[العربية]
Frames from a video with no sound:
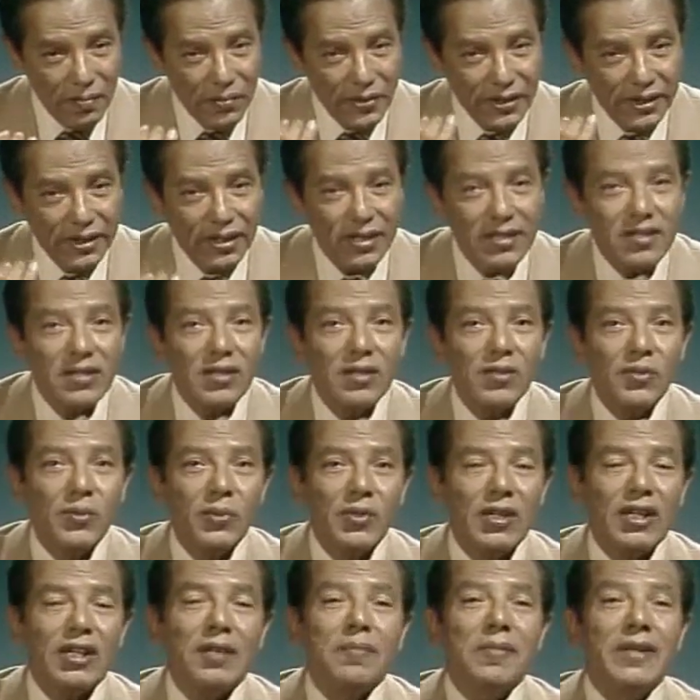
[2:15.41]
بحيث
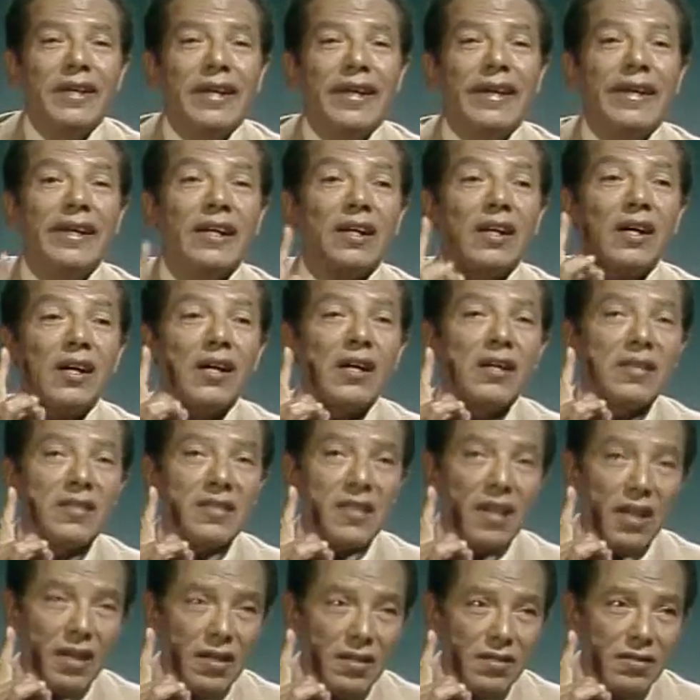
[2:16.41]
انه يعمل
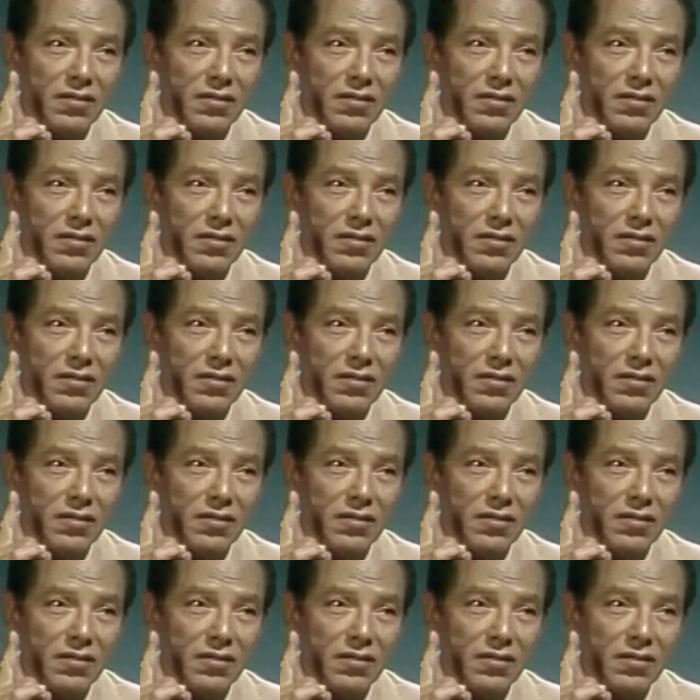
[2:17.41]
اغاثه